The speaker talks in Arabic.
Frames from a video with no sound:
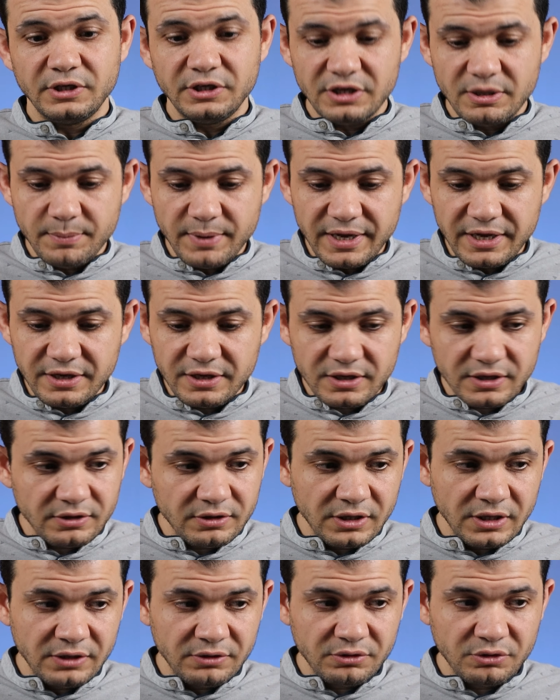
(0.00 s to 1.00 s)
انما
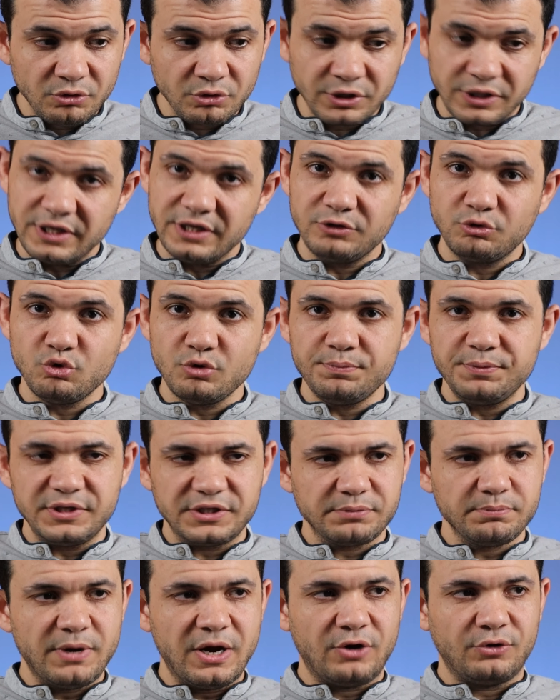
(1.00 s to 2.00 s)
آه، اوكي دول
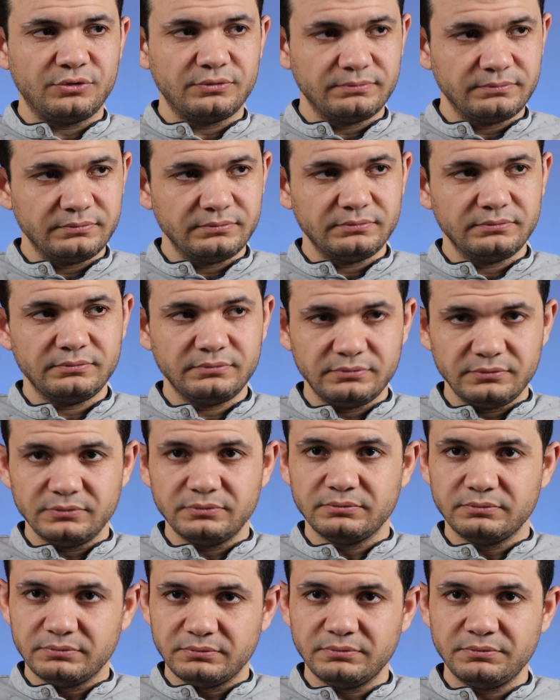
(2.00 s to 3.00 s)
بيسمعوا
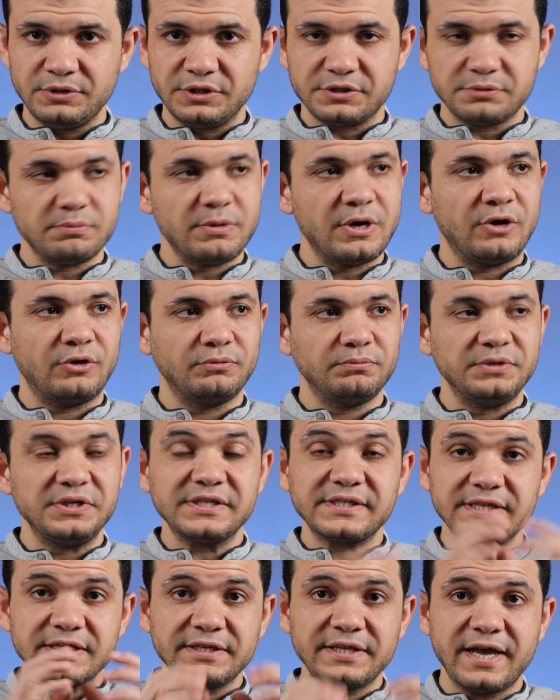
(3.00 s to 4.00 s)
بيسمعوا من
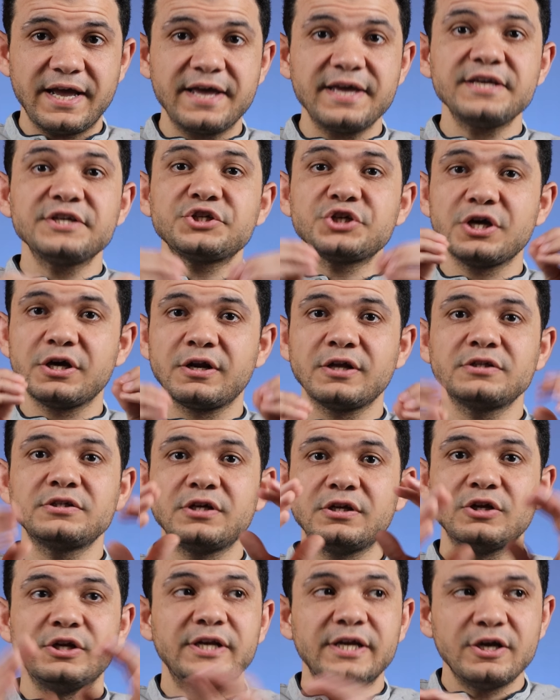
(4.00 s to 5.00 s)
السيدة عائشة
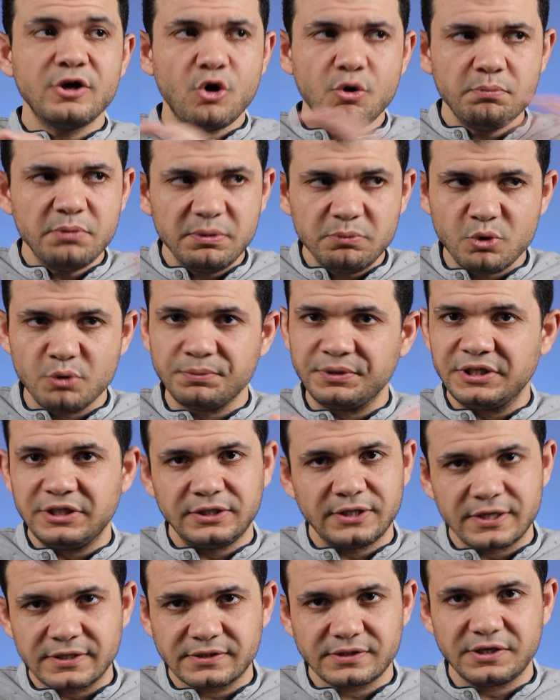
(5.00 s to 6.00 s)
رضي الله اللي هي ام
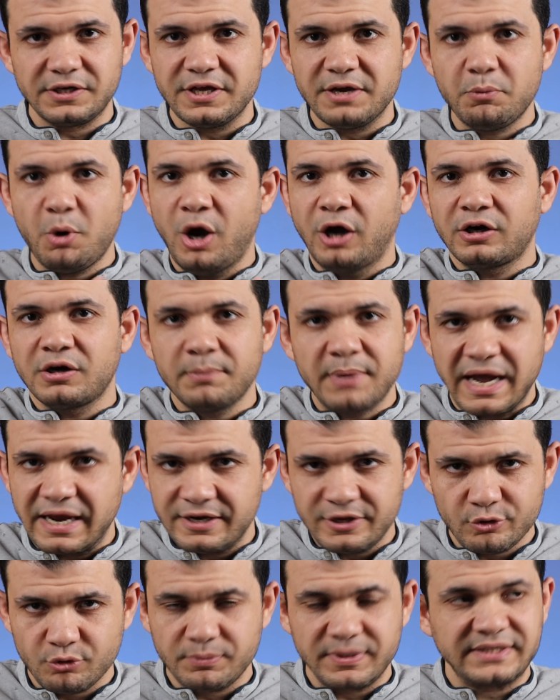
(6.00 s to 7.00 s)
المؤمنين اصلا اللي هي محرمة
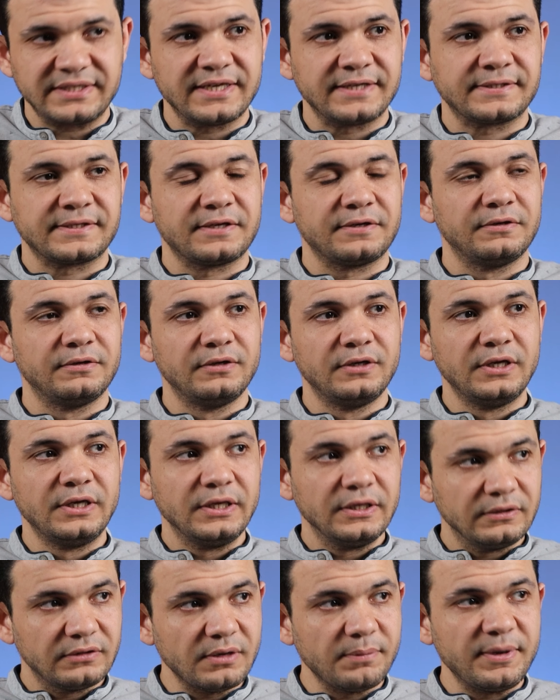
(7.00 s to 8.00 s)
عليهم اساسا
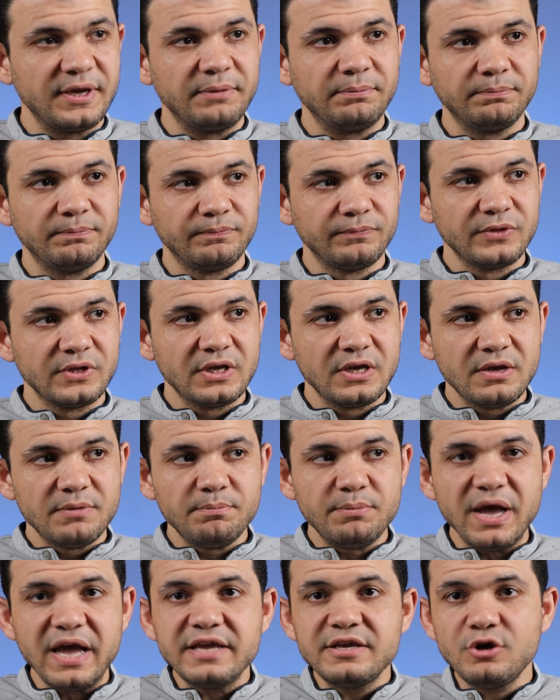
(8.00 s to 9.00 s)
تمام
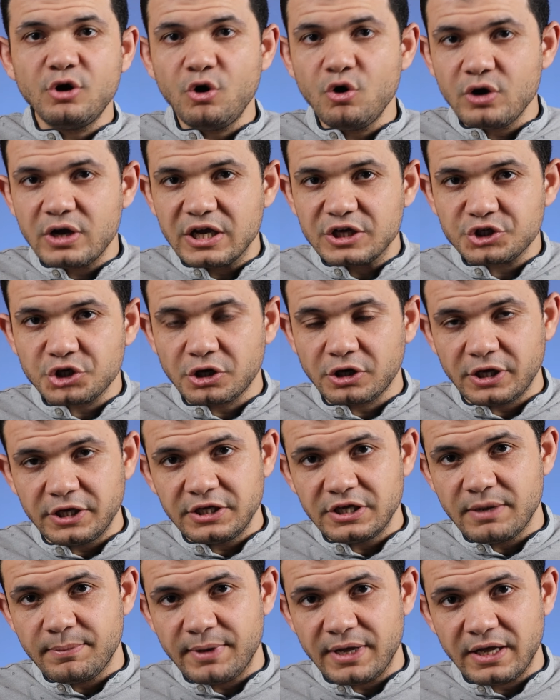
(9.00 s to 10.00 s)
بأي حجة
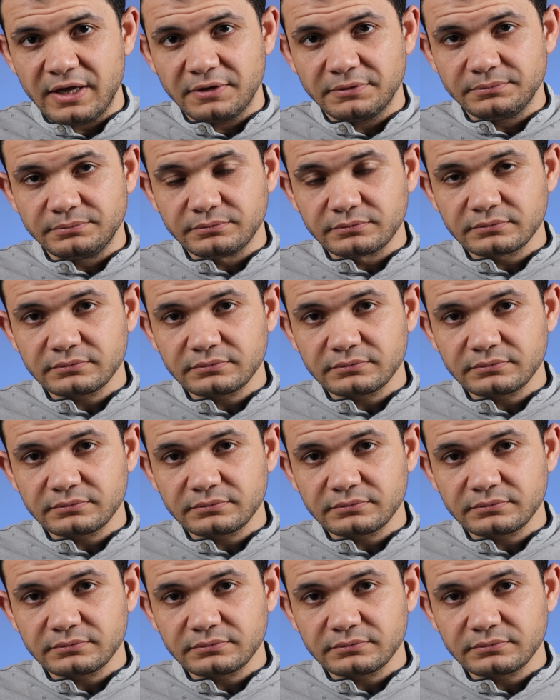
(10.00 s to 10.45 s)
شرعية بقى